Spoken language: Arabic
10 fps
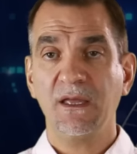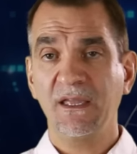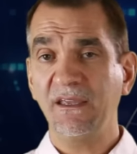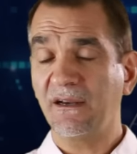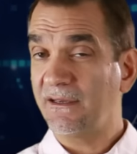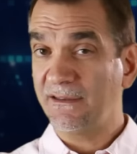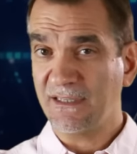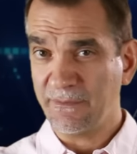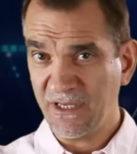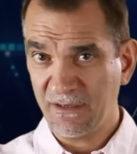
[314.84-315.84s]
أخيرا
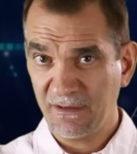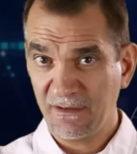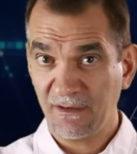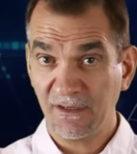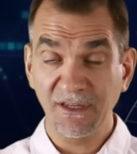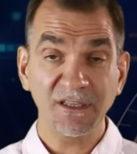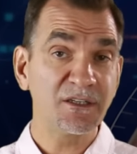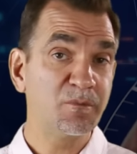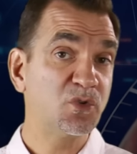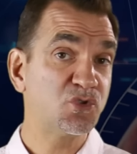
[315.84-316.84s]
انتبه الضغط
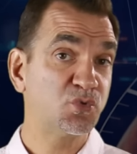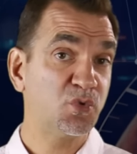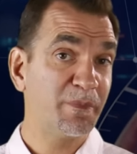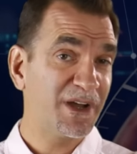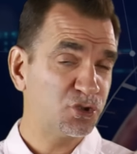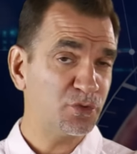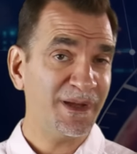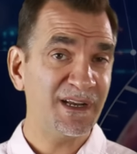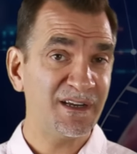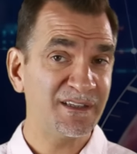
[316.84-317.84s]
الموجود والمختوم
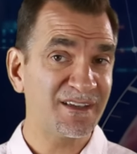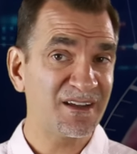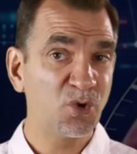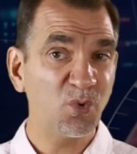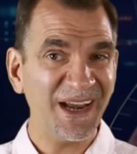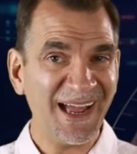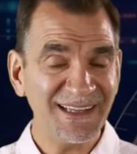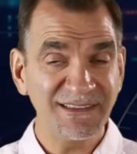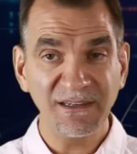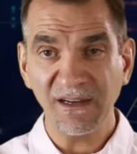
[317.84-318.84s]
على الإطار هو
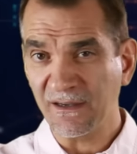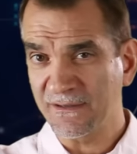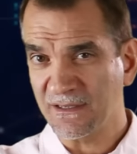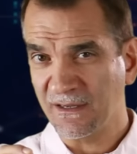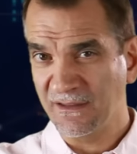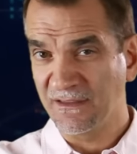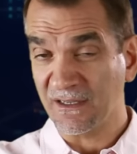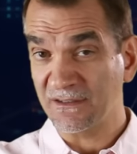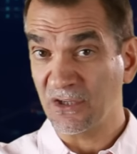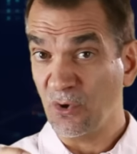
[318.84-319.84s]
الحد الأقصى
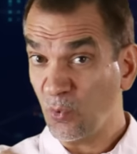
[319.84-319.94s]
للضغط